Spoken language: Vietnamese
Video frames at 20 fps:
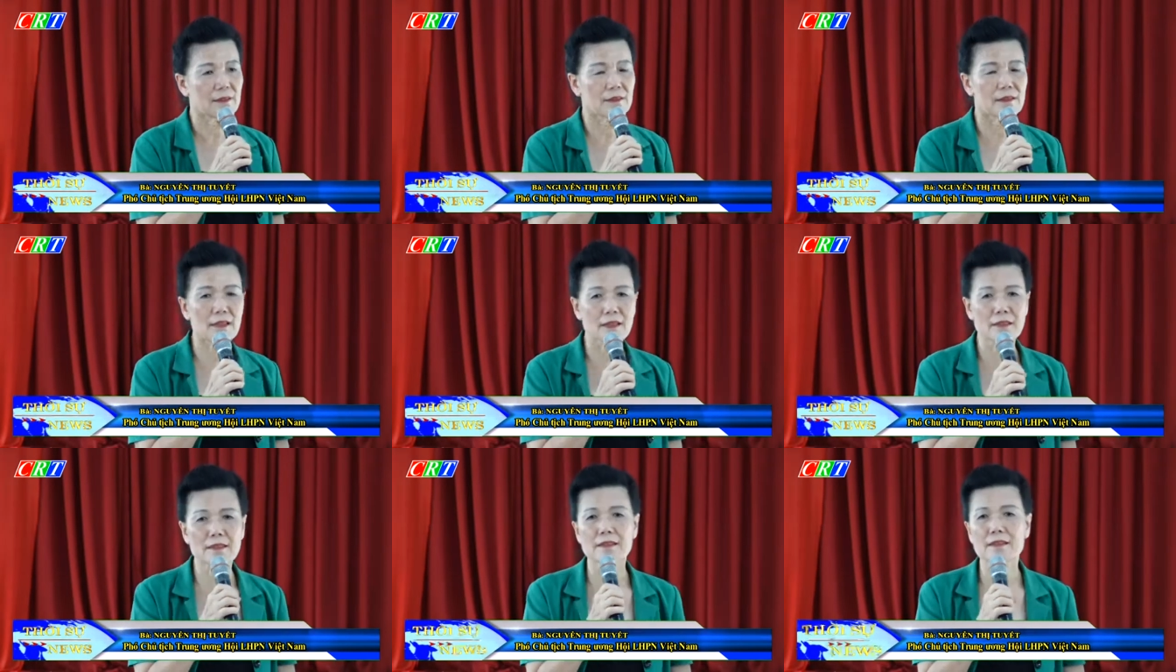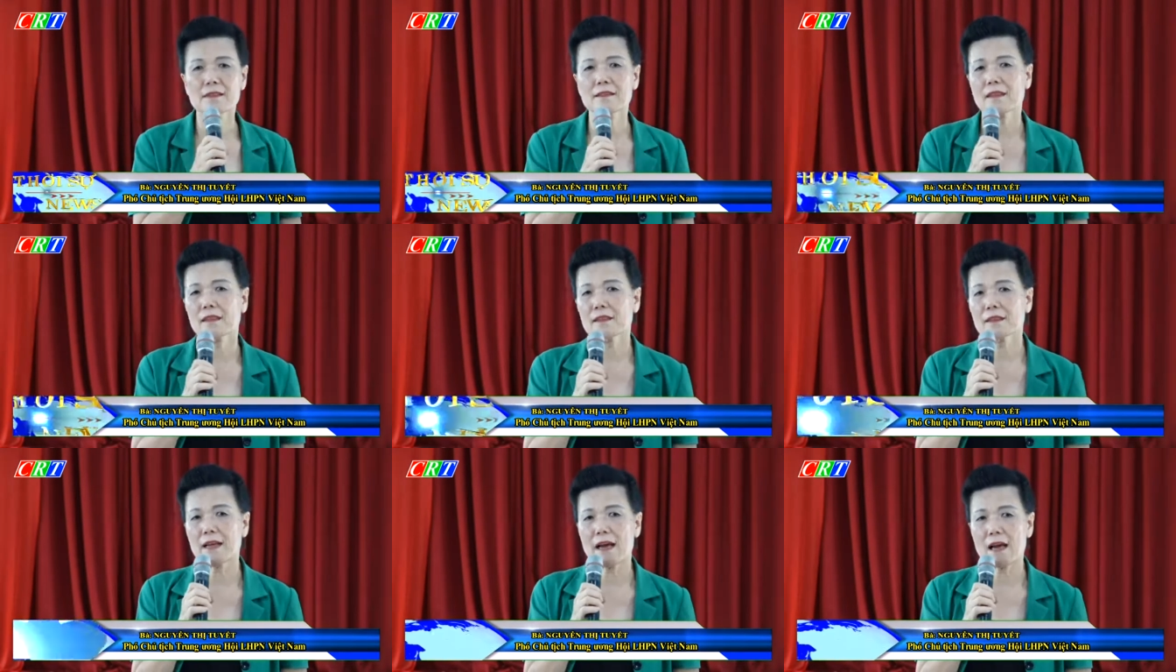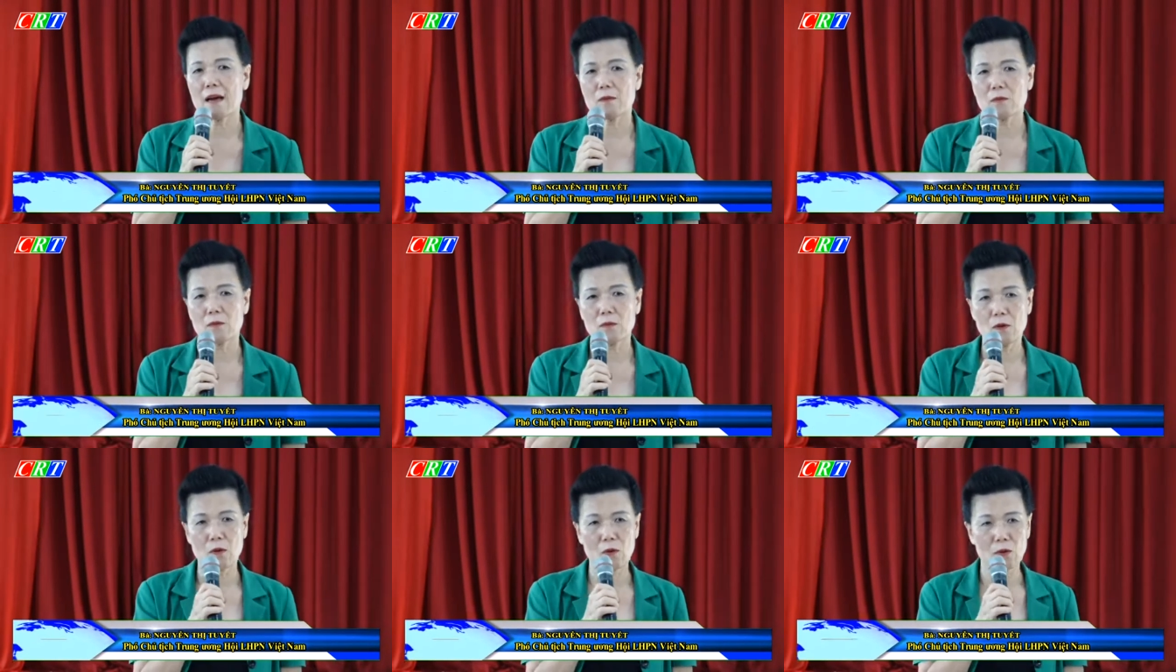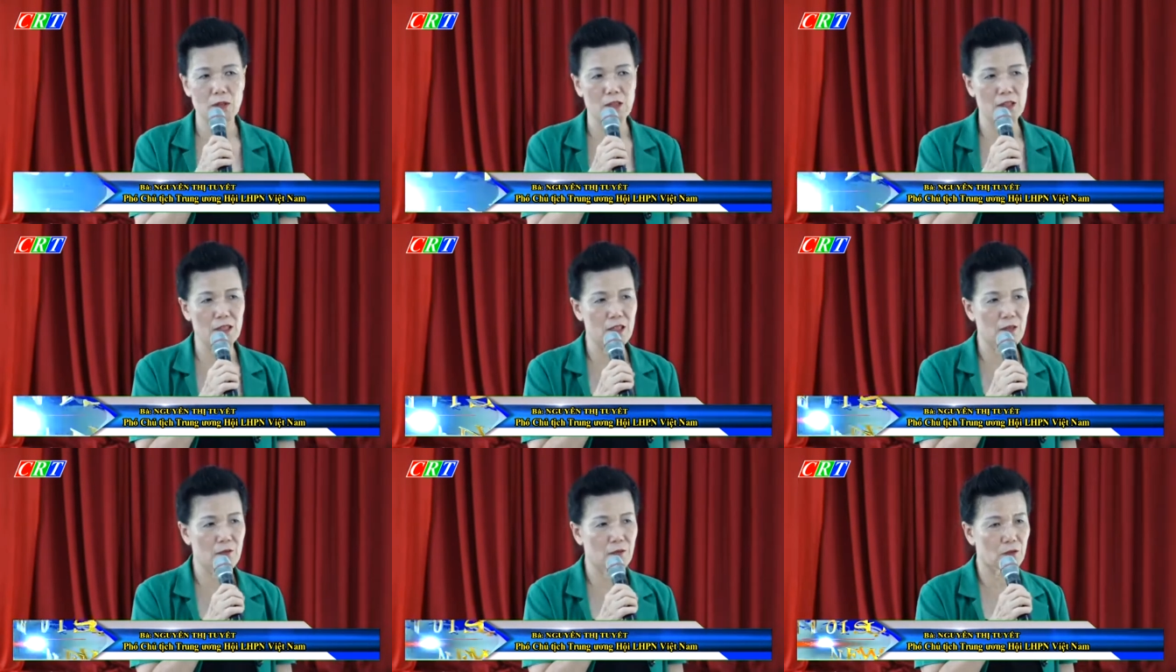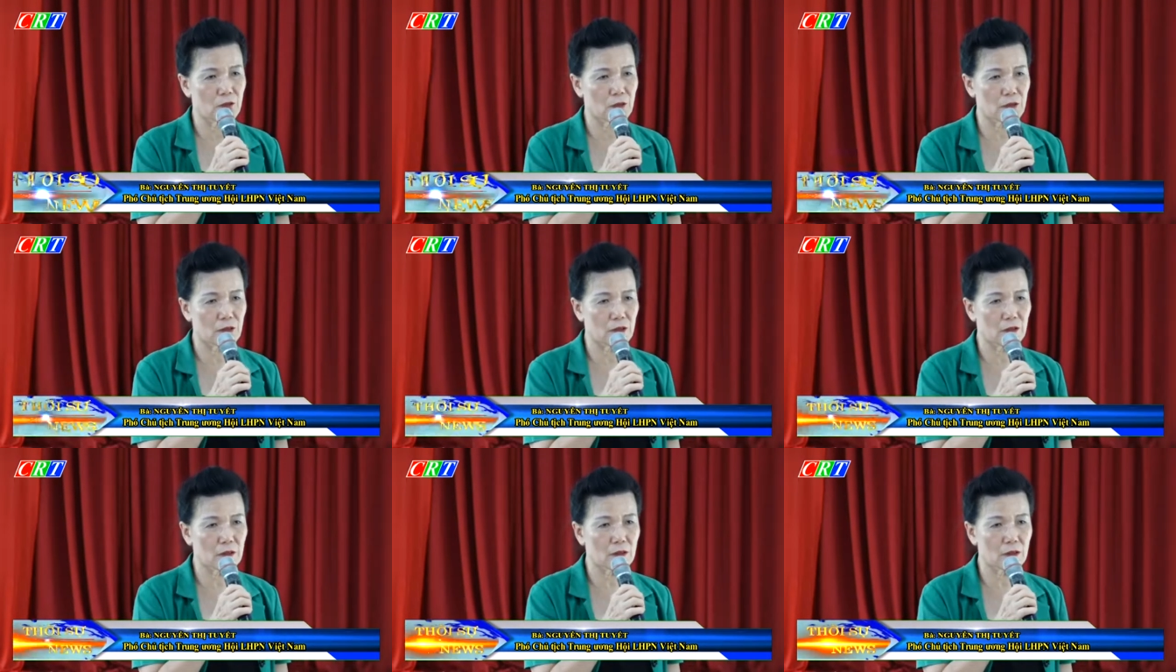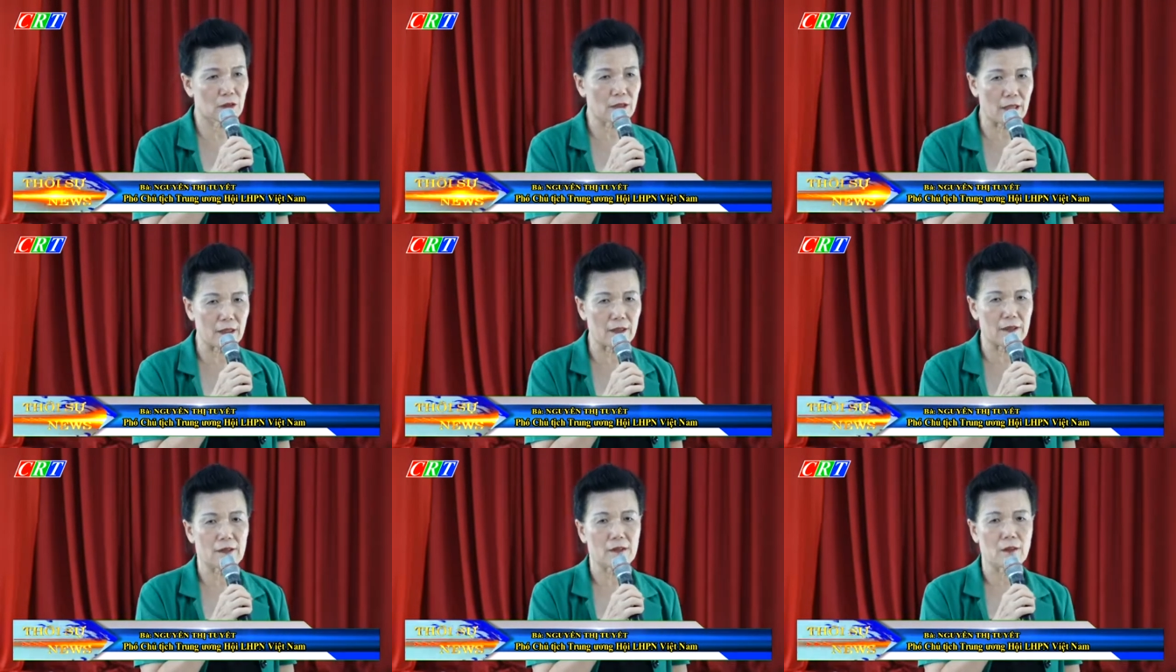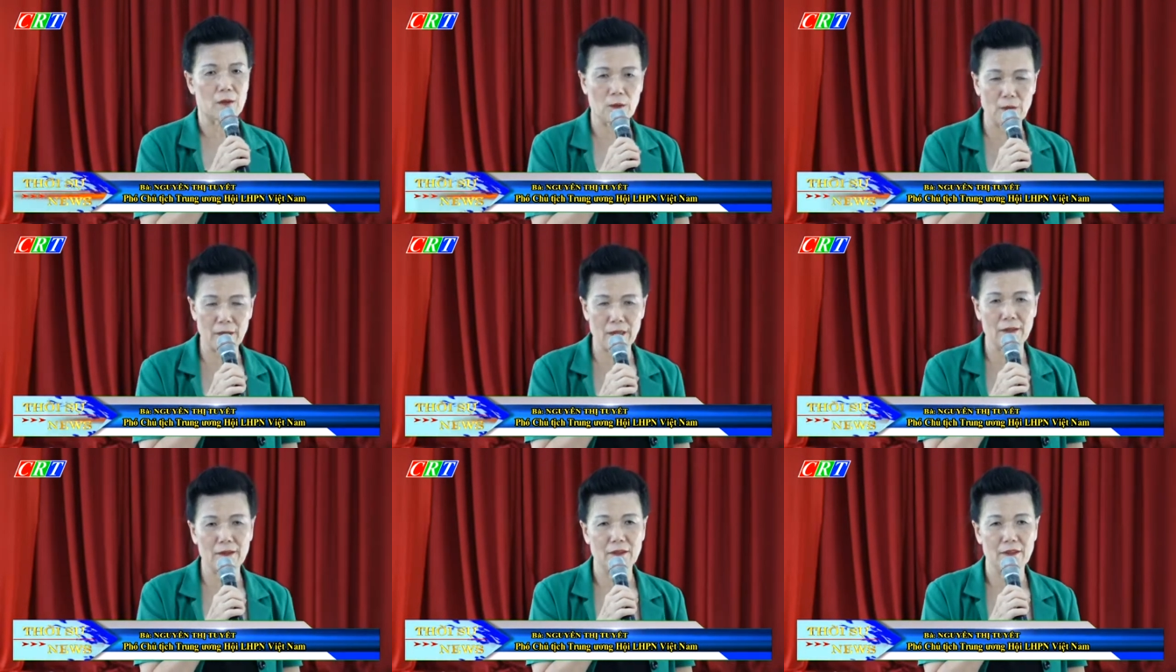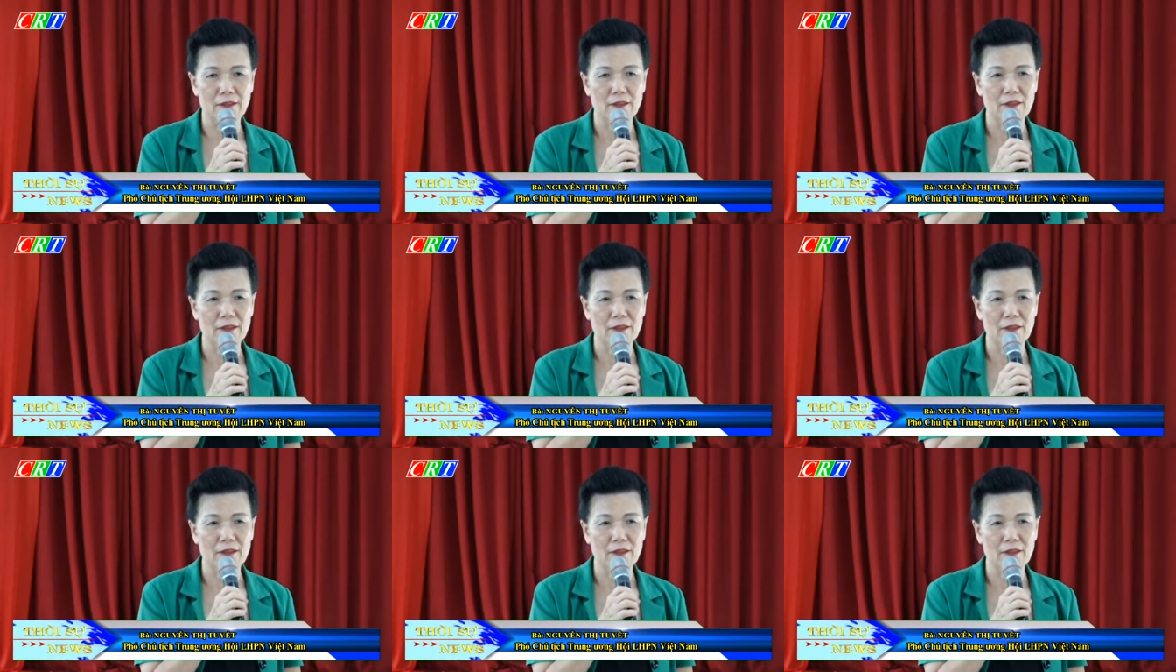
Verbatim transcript: dưới sự lãnh đạo của hội liên hiệp phụ nữ tỉnh huyện